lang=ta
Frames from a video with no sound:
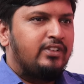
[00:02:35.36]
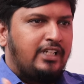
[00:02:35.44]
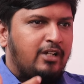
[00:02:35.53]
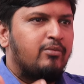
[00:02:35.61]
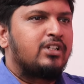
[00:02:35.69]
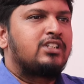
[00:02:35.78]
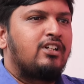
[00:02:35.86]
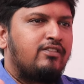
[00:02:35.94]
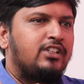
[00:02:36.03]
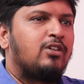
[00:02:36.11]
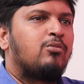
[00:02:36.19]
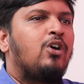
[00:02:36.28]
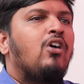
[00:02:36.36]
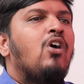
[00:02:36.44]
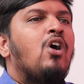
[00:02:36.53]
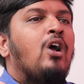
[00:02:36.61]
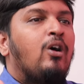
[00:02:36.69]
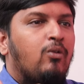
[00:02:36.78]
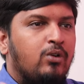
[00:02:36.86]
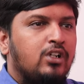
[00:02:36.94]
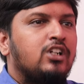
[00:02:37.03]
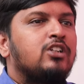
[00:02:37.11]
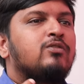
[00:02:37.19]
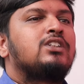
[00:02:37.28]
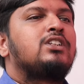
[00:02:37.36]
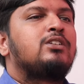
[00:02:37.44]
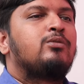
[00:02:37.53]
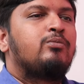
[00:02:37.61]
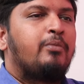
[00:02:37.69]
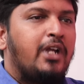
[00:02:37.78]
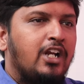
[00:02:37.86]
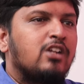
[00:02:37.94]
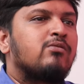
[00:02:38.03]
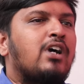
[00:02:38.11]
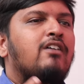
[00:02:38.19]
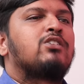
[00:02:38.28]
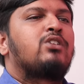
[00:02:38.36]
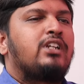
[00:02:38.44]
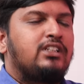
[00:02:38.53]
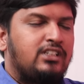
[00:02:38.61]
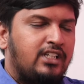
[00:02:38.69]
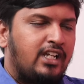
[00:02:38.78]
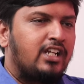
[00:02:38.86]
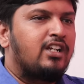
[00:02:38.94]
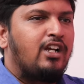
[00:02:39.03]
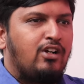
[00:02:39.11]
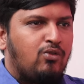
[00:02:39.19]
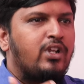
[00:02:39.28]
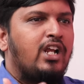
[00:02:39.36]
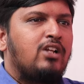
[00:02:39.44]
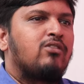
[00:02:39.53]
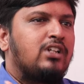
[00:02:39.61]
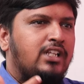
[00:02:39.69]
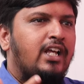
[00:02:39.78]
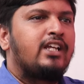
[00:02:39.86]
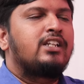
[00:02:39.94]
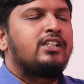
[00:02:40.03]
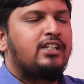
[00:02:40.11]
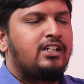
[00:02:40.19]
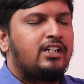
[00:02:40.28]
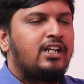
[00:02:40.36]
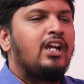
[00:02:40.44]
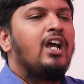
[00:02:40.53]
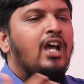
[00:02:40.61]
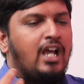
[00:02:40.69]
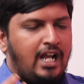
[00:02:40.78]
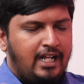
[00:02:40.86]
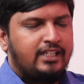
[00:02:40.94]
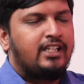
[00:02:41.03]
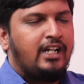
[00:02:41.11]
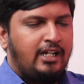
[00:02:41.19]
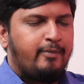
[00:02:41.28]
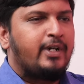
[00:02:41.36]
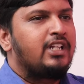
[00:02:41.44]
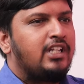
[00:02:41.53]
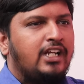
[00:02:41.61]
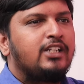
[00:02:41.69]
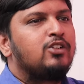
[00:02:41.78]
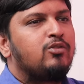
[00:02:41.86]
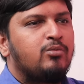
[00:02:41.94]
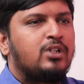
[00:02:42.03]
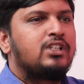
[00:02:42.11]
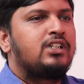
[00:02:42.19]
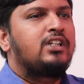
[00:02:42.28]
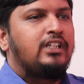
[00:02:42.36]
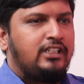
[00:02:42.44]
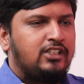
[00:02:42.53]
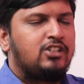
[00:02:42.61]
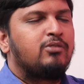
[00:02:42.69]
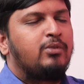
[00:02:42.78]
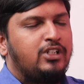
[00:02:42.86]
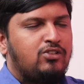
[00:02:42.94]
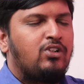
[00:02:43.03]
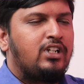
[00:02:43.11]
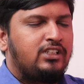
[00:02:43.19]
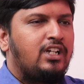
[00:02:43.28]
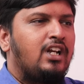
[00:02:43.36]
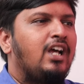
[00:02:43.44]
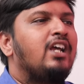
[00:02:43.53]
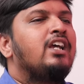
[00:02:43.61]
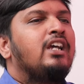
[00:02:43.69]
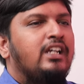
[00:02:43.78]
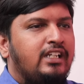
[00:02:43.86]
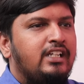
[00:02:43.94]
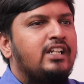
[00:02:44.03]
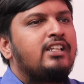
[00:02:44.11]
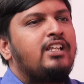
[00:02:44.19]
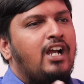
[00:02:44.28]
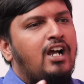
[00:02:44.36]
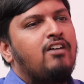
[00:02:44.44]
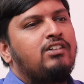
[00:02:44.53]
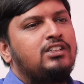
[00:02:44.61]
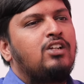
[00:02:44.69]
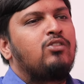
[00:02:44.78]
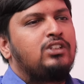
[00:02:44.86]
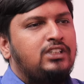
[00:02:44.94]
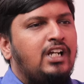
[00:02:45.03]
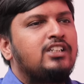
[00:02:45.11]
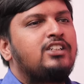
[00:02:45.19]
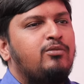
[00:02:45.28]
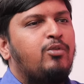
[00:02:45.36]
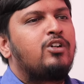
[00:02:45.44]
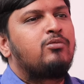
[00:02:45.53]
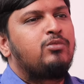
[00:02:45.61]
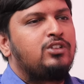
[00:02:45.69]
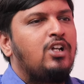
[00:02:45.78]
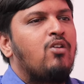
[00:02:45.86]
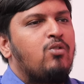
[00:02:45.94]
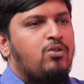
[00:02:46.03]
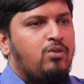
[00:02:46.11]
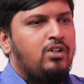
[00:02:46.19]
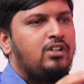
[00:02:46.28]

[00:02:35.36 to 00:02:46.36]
செயல்படுத்துகிற விதமோ ஒன்றொன்றும் வந்து மேலும் காவல்துறை சந்தேகிக்கக்கூடிய அளவில் தான் இருந்துக்கிட்டு இருக்குது அந்த அடிப்படையில் தான் இதுவும் இருந்துகிட்ருக்கு இதுக்கும் என்ன சொல்கிறாங்கன்னு தெரில இறுதியாக வந்து அவங்க சார்ஜ் ஷீட் போடும்போது தான் ஒரு